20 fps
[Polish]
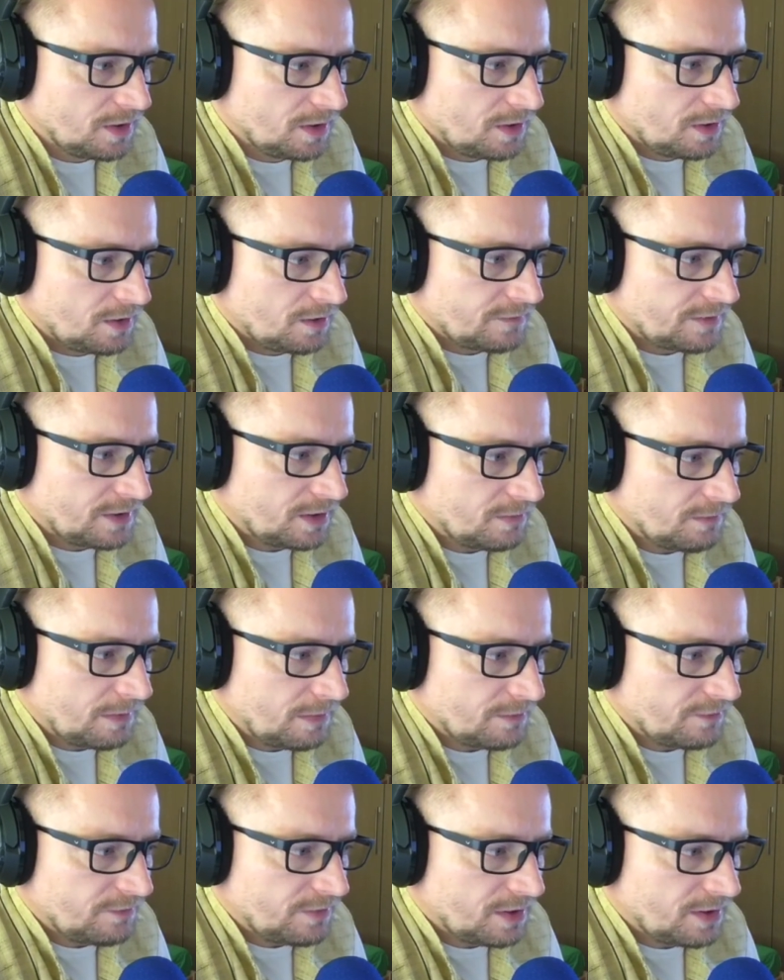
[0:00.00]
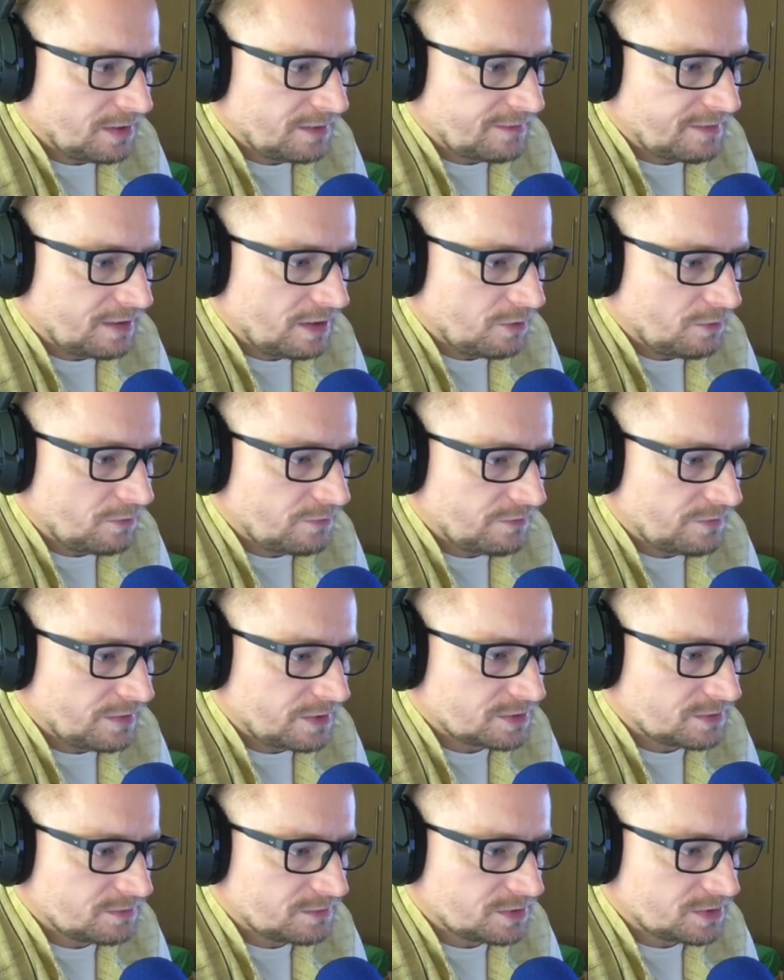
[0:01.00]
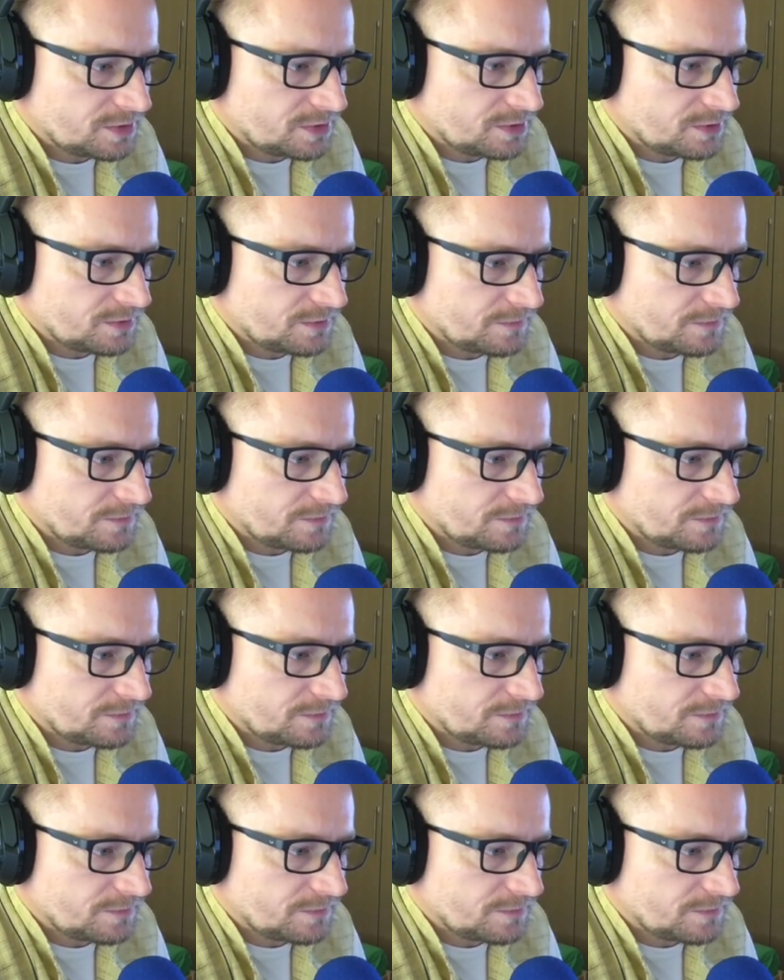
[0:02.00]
Wtedy mamy wiele celów w naszym życiu.